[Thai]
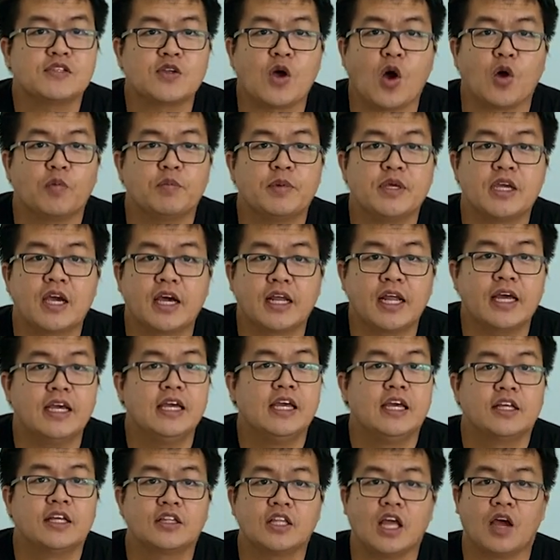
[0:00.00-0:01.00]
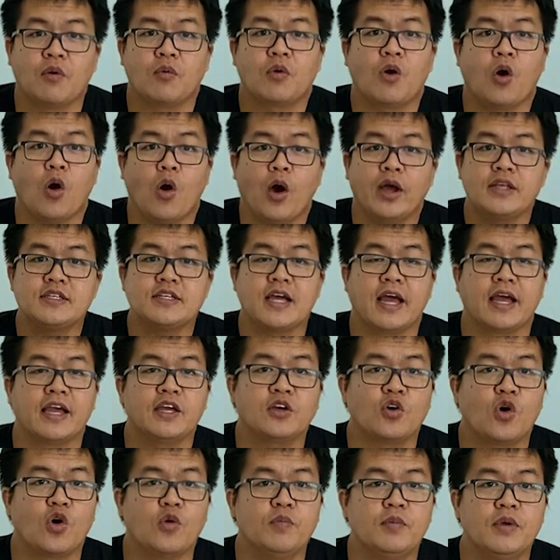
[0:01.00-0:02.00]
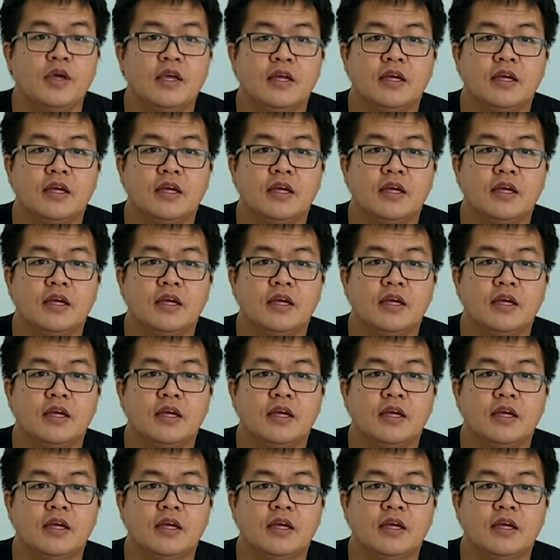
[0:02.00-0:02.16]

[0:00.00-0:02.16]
2 ปีก็ได้ แต่ขอให้จ่ายให้ครบ